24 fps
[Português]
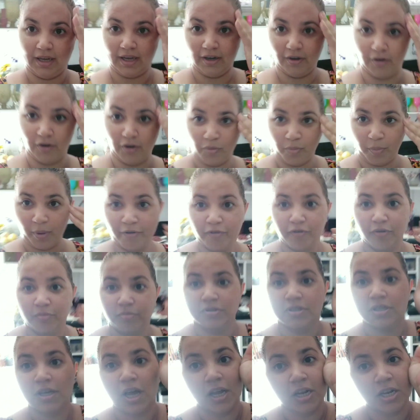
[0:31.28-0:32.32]
agora o pai foi
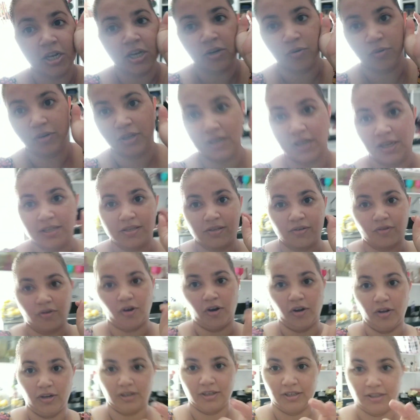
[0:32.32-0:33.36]
buscar Nicolas na
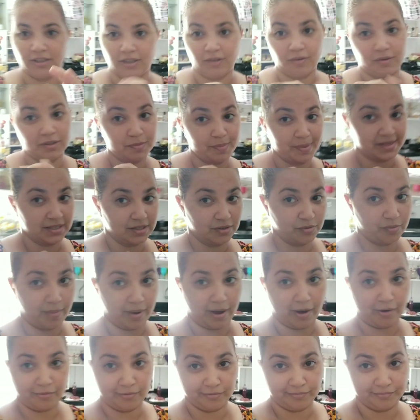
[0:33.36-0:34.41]
escola, Nicolas tá passando
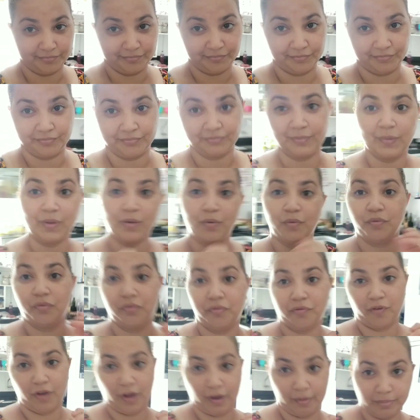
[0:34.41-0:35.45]
mal.
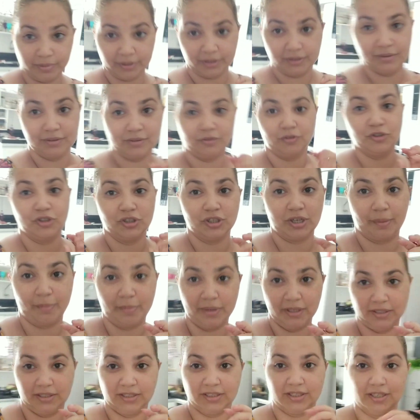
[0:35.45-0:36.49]
Febre, dor de
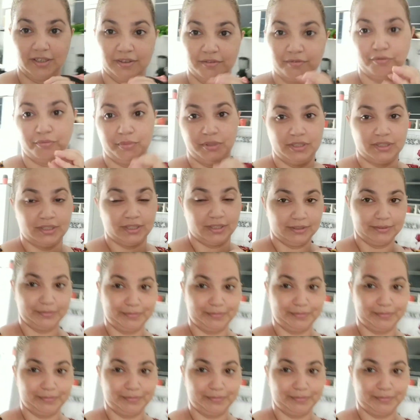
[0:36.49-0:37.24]
cabeça, aí vomitando. Então.